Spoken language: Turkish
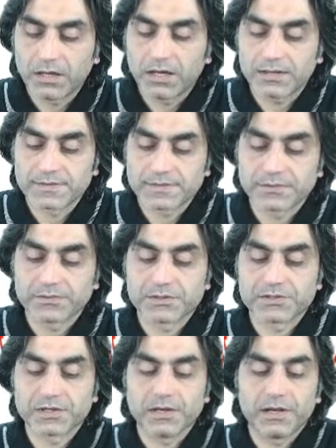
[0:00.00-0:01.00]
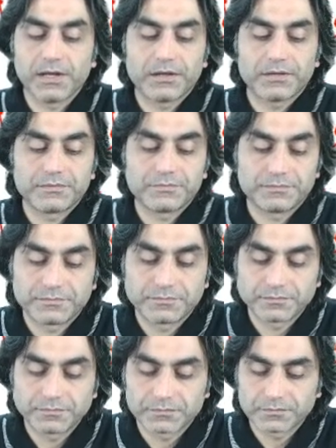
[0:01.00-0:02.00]
Allah Azze ve Celle
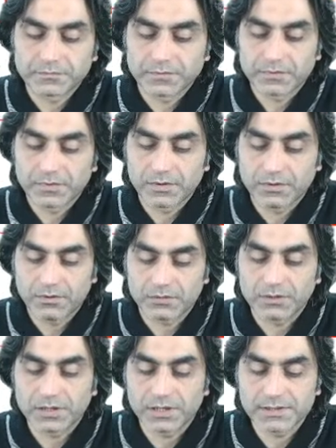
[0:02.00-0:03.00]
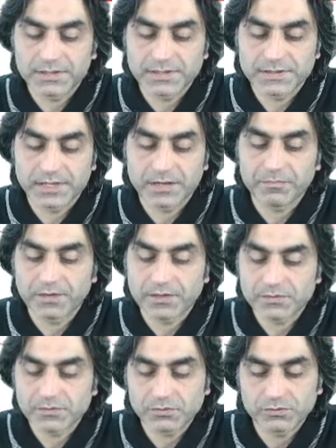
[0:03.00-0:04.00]
onlara
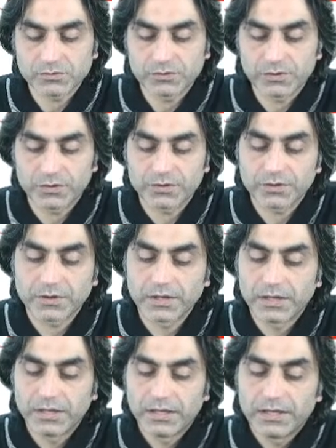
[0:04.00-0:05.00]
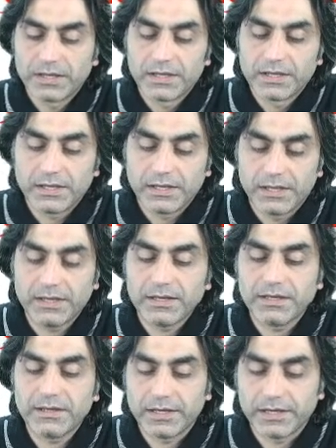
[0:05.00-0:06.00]
seslenmeyi sürdürüyor.
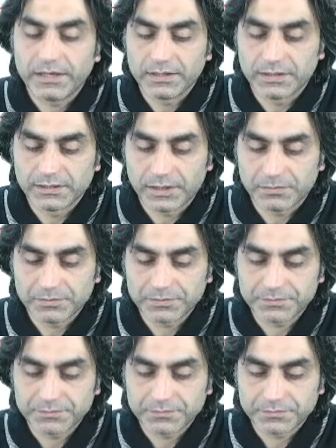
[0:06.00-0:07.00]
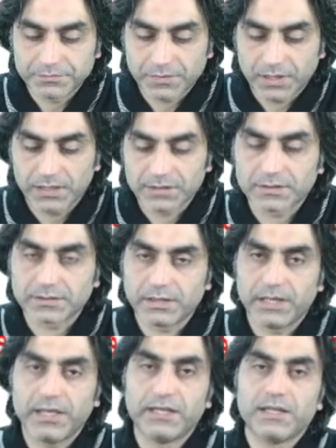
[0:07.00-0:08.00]
Ey ehli kitap! Artık
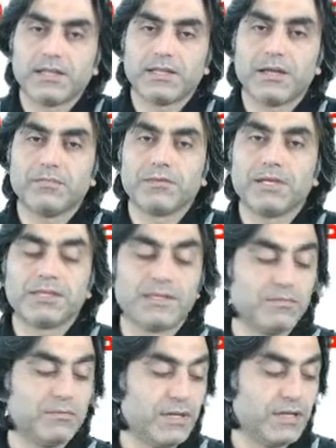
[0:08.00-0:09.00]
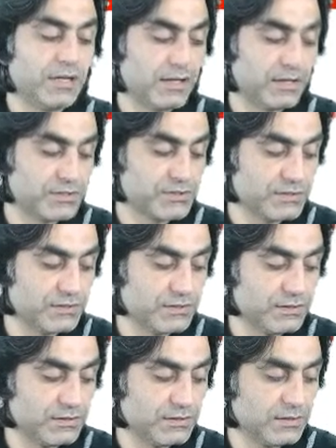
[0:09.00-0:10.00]
ehli kitaptan kimlerin
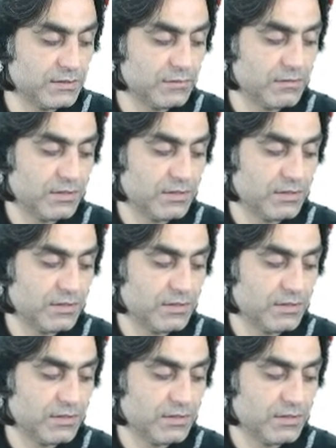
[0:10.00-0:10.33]
anlaşıldığını